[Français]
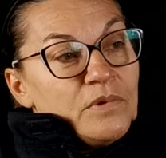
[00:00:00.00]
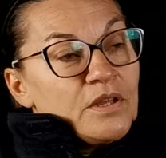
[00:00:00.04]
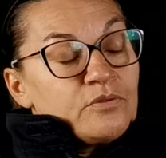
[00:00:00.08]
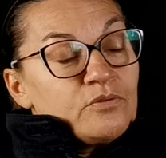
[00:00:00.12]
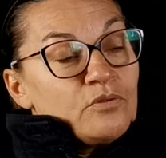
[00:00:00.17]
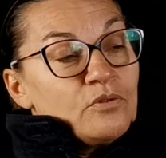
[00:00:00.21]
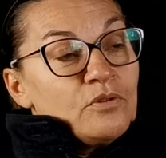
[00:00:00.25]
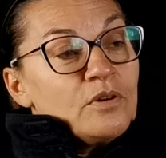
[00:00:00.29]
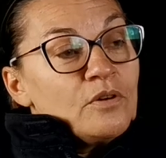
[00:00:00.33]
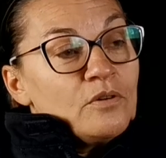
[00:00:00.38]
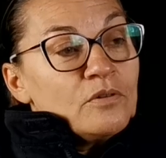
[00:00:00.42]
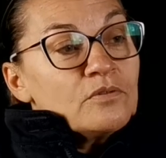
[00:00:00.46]
La
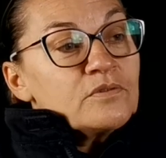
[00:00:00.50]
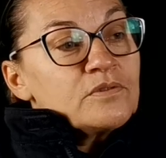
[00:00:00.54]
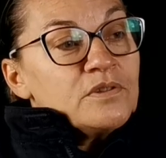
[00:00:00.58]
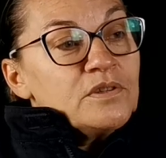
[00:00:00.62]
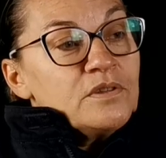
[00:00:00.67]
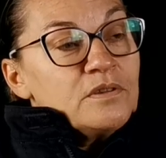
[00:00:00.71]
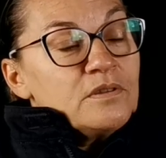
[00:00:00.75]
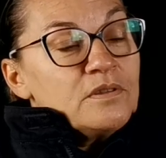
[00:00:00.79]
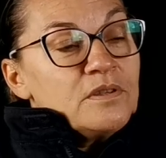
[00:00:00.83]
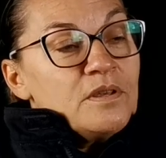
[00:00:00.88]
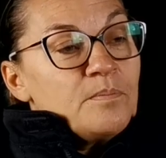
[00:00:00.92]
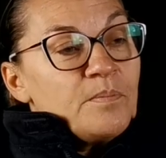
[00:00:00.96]
tolérance
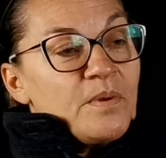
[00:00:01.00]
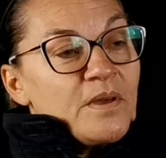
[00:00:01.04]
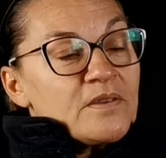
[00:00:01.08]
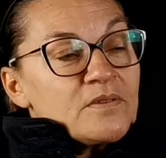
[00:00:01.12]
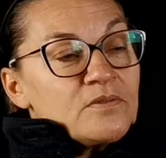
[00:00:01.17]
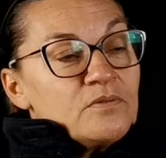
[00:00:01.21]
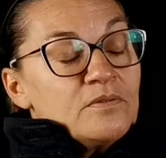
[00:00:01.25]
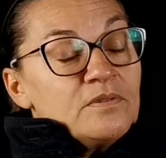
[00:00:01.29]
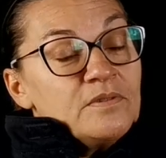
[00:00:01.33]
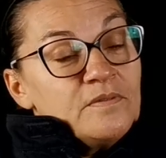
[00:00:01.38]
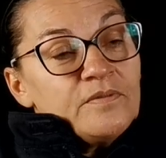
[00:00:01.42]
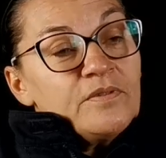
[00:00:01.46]
des, des,
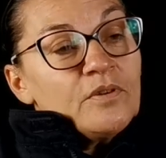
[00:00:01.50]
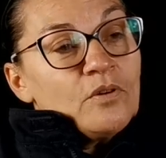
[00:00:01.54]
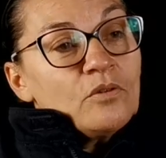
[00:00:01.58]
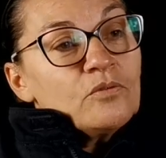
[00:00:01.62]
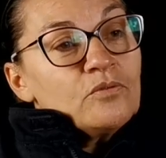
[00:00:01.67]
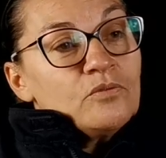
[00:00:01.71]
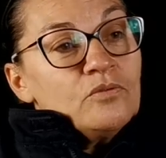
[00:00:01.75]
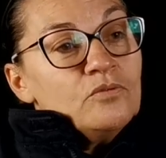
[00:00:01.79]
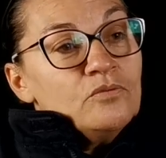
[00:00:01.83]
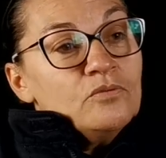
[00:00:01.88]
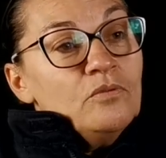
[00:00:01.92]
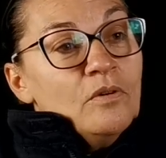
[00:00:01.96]
personnes
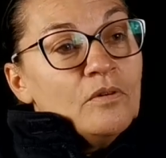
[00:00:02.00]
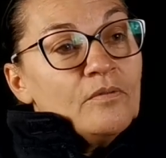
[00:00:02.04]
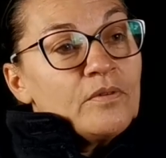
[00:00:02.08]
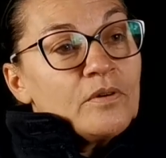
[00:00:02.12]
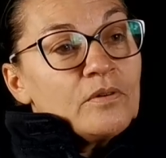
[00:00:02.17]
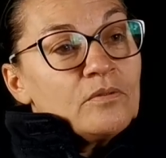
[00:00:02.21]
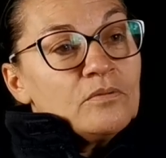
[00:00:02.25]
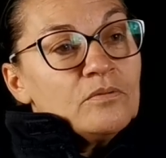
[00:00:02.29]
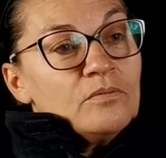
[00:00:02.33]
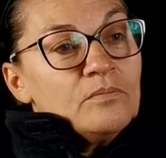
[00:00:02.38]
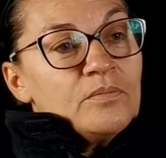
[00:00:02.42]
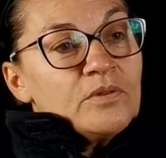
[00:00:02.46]
différentes de nous, en
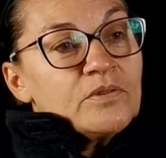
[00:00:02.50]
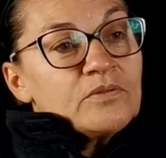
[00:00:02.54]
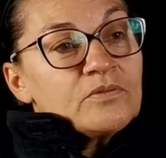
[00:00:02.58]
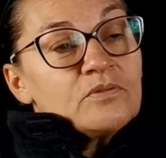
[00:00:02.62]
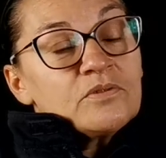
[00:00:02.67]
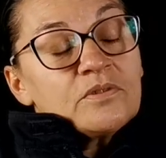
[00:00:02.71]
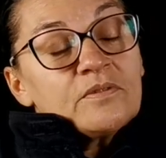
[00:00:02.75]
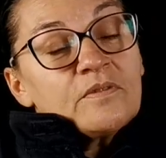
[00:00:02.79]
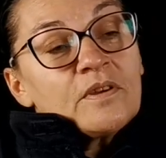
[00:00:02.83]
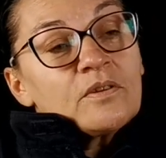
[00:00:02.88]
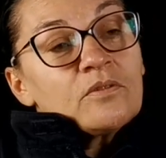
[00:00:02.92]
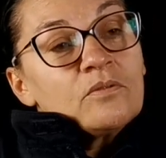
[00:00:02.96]
fin de compte,
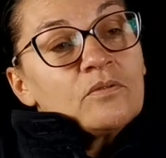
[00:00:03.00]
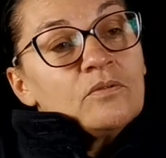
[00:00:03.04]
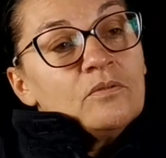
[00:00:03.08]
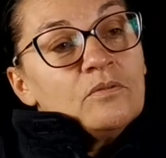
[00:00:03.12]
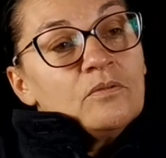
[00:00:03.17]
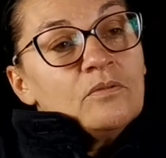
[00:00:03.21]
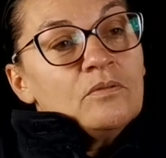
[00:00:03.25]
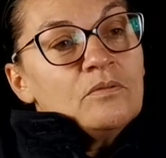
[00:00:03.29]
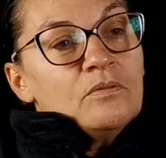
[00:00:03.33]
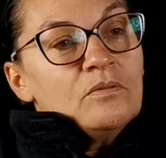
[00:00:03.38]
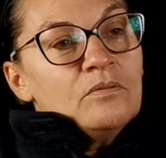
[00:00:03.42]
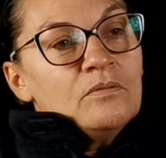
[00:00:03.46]
parce que c'est vrai
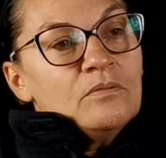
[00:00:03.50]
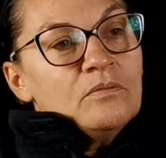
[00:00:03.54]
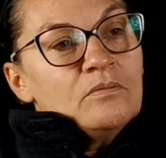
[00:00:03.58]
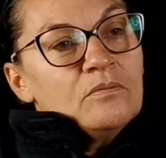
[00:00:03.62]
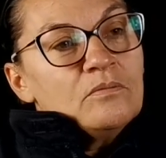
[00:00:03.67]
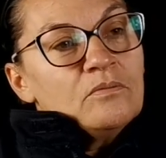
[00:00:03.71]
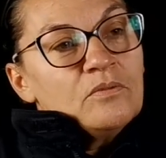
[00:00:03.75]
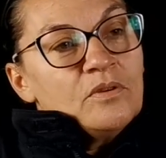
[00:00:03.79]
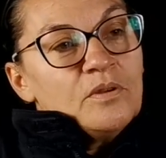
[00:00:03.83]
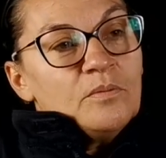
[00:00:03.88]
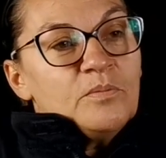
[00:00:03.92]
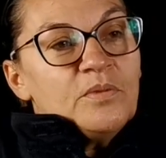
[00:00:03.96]
que
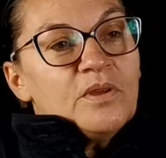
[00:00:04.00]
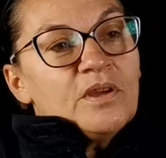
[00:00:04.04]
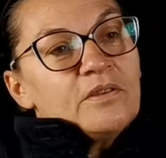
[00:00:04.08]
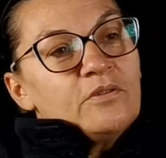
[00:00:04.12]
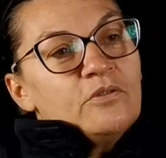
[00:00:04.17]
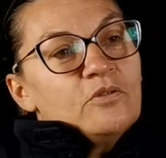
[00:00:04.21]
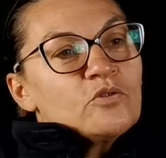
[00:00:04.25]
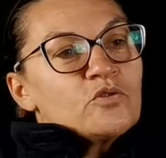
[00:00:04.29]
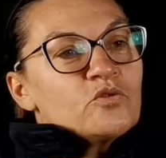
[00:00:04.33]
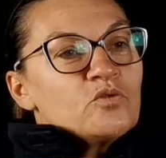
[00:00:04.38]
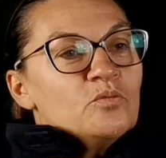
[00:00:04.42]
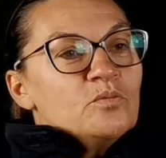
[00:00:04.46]
même bien
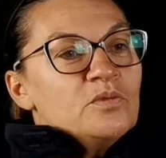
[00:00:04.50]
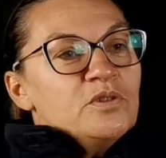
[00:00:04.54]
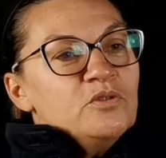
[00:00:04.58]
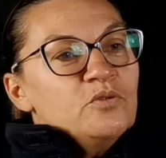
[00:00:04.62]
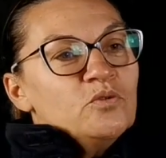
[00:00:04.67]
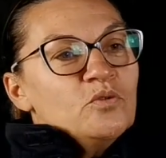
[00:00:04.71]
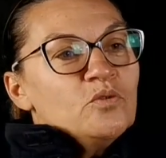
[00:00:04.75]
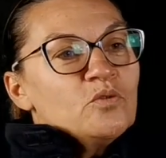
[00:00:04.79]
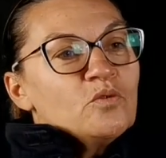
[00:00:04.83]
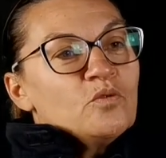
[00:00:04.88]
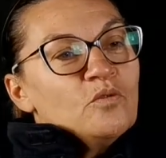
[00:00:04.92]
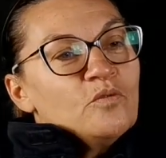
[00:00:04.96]
être dans son
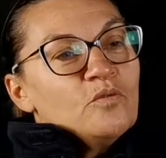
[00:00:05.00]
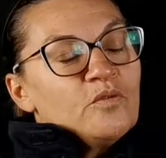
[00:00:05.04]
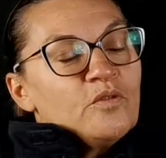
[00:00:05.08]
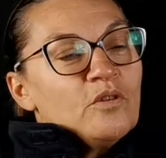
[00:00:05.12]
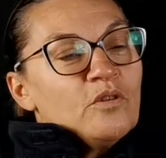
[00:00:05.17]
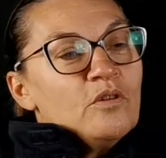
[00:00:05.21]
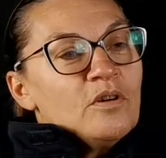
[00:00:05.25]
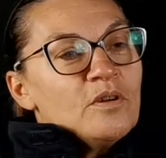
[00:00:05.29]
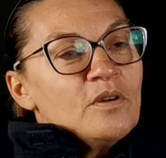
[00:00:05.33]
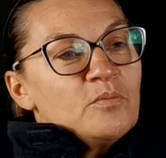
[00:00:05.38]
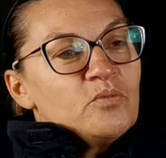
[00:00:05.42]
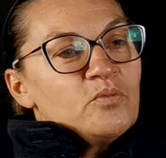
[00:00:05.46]
milieu
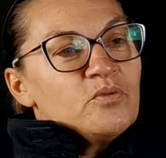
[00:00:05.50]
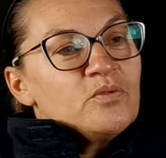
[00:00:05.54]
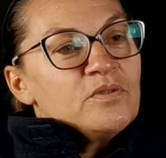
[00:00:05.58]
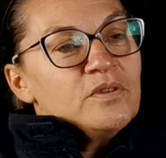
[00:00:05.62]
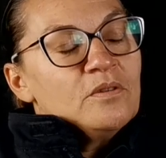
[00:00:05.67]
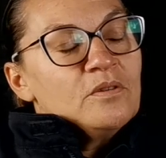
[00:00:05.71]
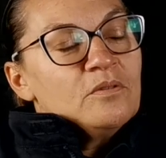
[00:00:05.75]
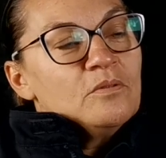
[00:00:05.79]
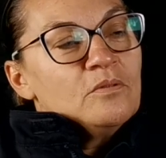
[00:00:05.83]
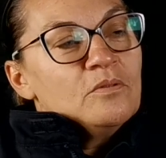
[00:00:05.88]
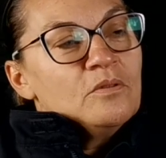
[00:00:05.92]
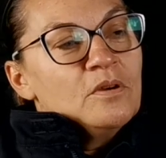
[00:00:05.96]
confort. Et
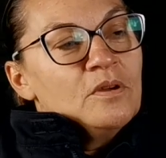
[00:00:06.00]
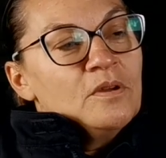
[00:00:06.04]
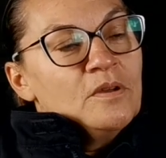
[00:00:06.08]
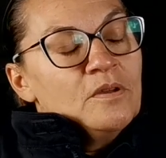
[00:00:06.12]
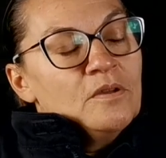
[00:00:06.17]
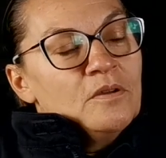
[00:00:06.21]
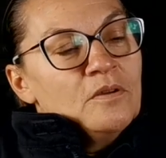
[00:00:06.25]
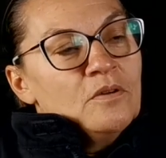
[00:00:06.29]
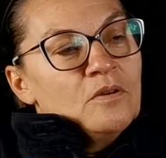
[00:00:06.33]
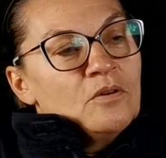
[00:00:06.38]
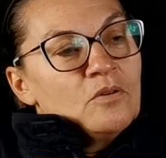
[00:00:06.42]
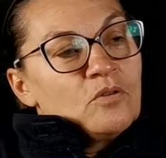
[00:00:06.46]
puis, euh,
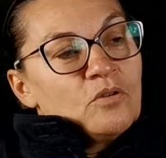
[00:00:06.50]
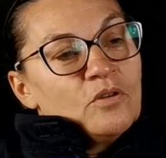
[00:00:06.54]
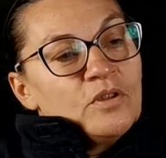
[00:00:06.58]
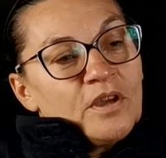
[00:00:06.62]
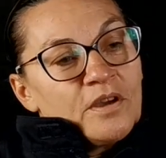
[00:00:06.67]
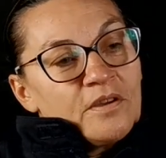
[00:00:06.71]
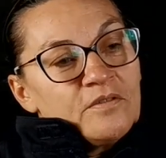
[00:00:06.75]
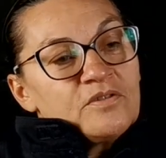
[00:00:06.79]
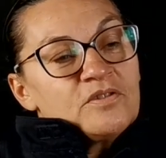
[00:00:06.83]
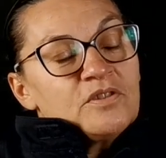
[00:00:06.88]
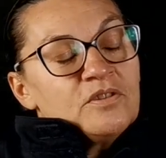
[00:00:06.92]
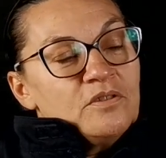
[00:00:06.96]
quand
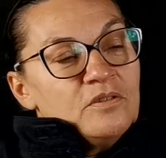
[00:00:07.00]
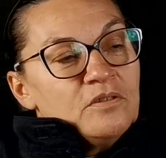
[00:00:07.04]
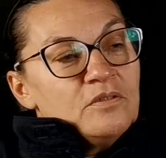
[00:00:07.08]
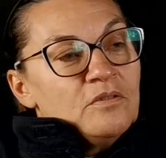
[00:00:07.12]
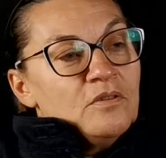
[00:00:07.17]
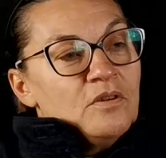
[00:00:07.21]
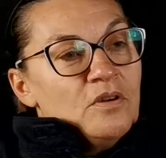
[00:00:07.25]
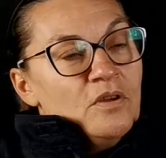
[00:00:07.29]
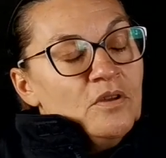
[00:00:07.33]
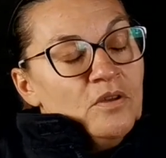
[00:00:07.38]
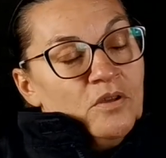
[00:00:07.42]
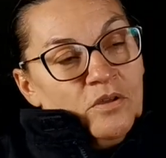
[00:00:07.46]
on arrive chez
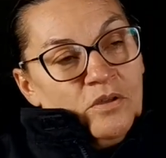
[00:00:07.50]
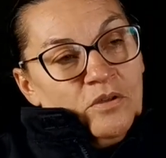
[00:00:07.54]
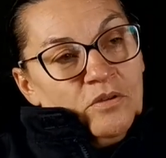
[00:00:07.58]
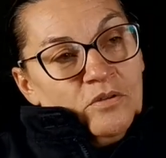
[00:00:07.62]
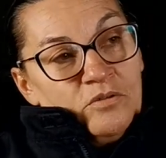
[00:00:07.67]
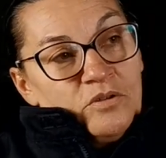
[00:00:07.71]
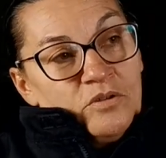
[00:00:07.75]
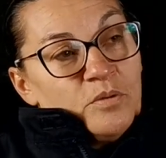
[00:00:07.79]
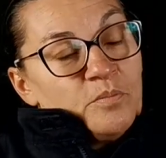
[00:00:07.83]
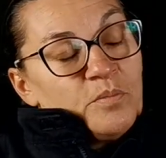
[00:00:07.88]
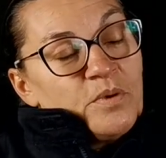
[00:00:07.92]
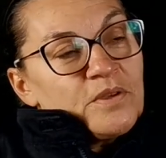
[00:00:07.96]

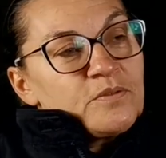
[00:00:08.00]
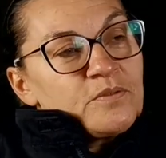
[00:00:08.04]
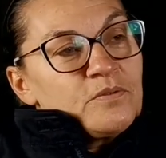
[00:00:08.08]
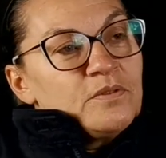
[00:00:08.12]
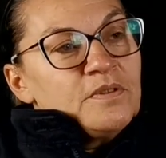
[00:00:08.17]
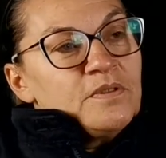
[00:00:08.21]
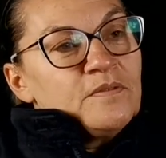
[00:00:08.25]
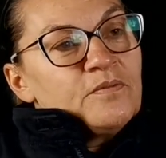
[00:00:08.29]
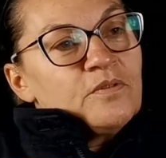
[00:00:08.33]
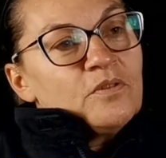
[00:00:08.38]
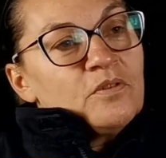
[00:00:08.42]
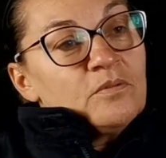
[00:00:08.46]
des,
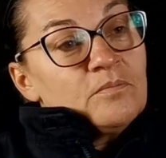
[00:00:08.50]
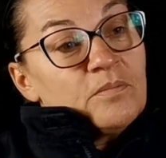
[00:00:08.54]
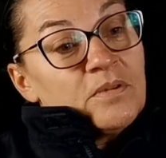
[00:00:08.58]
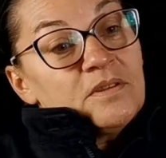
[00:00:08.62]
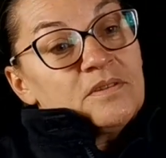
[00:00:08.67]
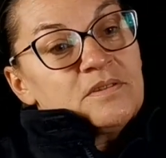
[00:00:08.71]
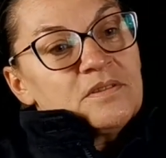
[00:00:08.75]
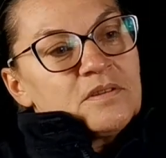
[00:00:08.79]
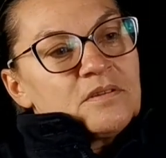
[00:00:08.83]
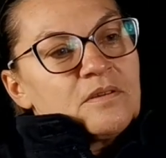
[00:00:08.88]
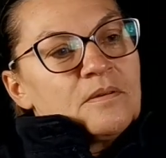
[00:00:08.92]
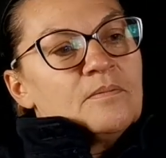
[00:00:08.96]
personnes différentes,
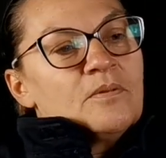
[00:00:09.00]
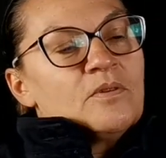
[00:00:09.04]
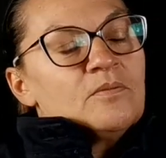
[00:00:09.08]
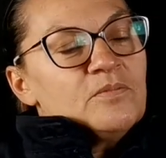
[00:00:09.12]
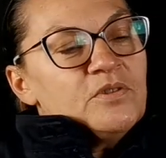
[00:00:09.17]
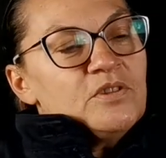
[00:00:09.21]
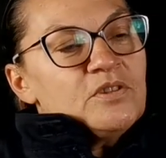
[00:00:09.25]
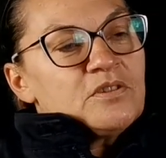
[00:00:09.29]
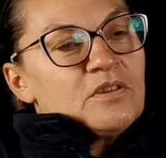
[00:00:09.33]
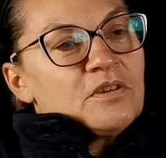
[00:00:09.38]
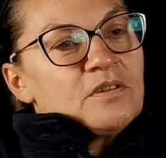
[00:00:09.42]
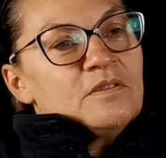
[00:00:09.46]
ben, c'est quand
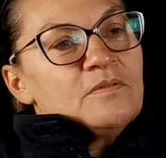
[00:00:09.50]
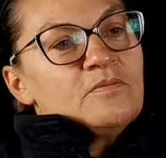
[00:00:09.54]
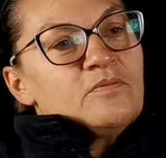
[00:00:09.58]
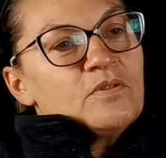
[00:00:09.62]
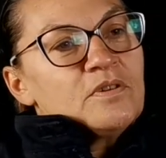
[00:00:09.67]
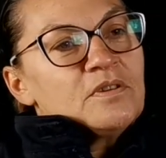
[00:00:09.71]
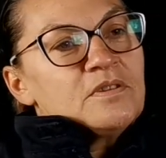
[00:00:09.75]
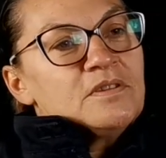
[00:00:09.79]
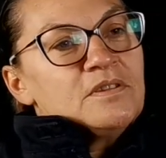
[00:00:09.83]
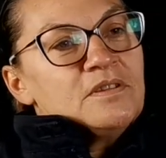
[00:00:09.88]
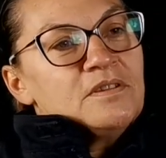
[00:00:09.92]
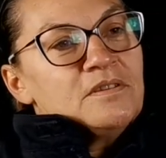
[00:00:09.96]
même déjà des
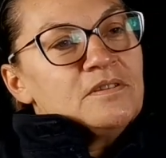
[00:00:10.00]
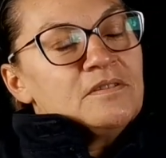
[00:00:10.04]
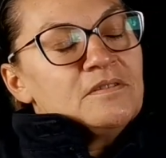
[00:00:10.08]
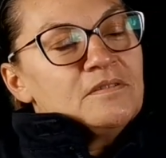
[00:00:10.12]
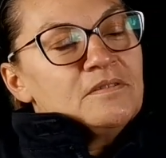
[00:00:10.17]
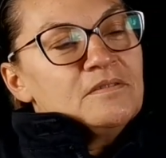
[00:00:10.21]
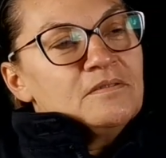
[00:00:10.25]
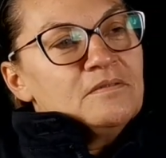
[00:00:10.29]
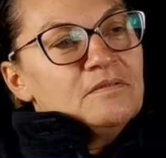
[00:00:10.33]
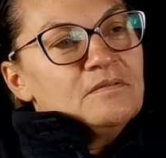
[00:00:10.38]
fois des.